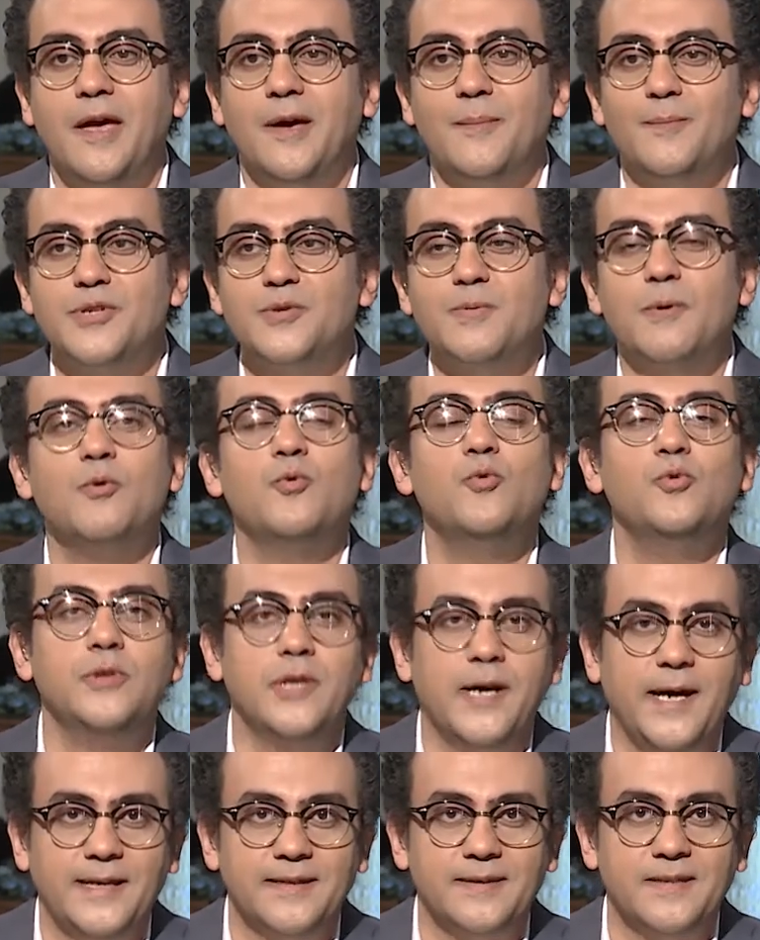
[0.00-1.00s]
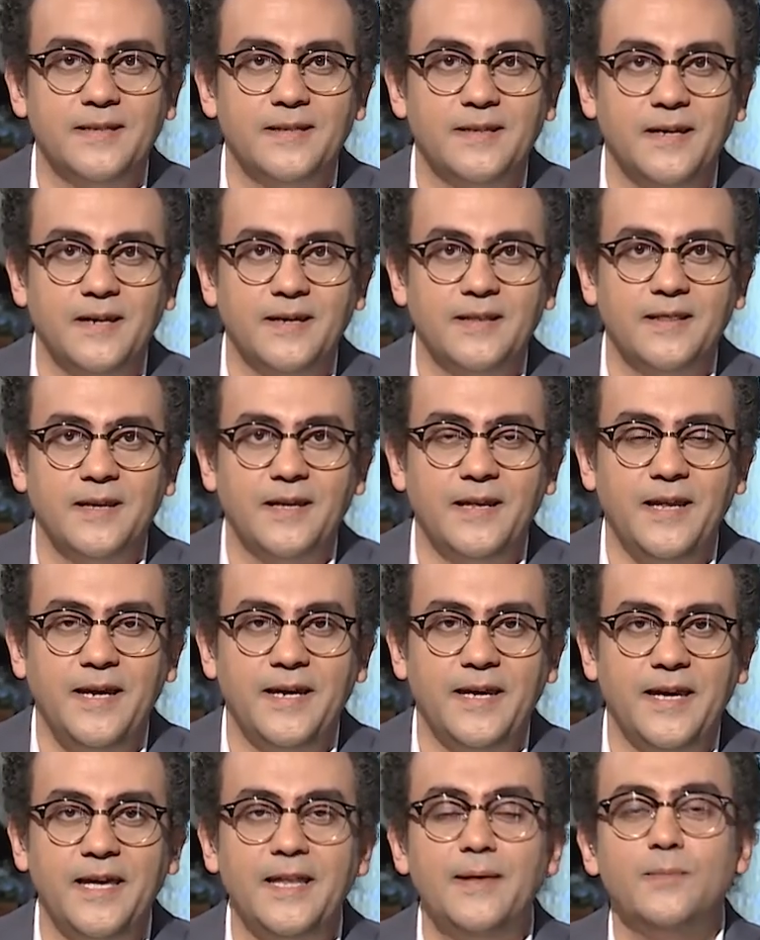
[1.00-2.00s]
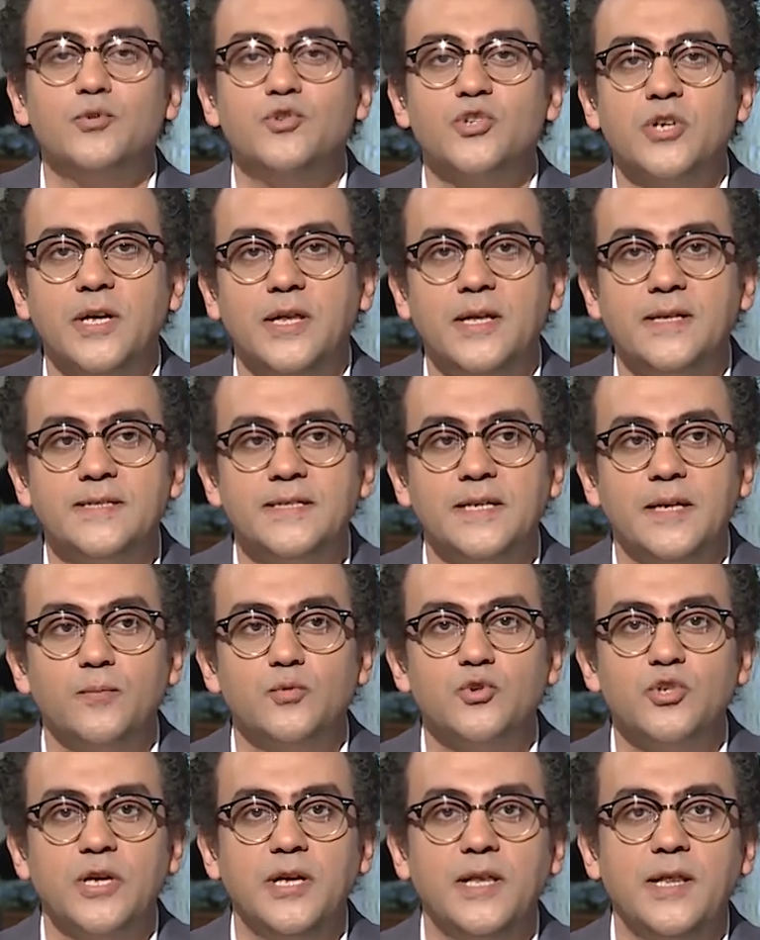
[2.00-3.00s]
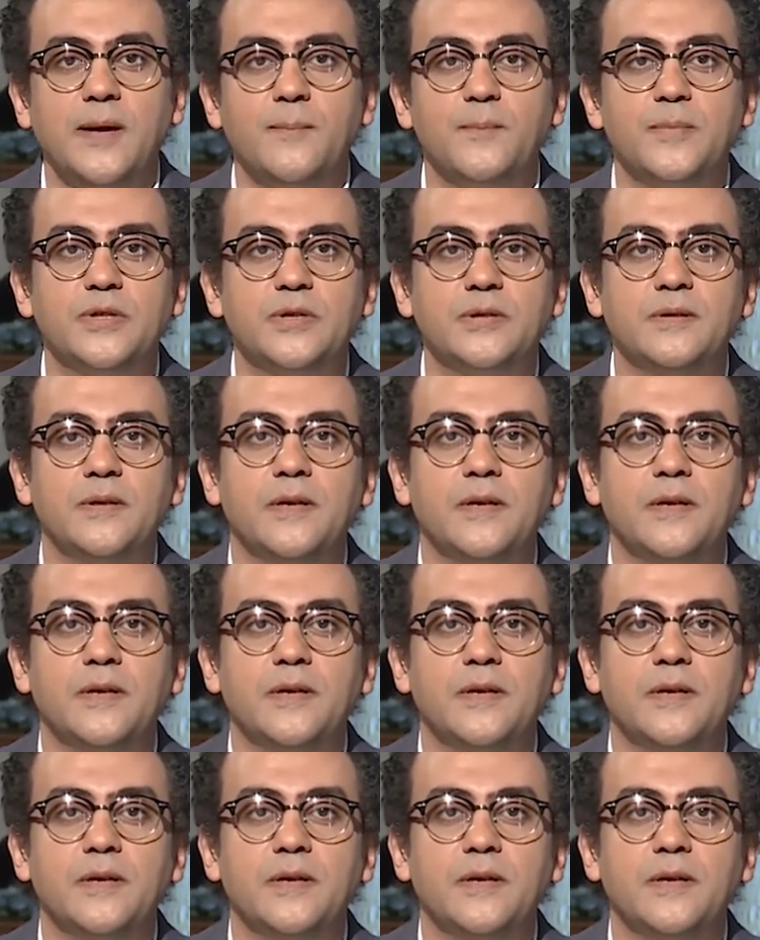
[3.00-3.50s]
مش موجوده عندنا الحقيقه ايه المشكله دي المشكله بت...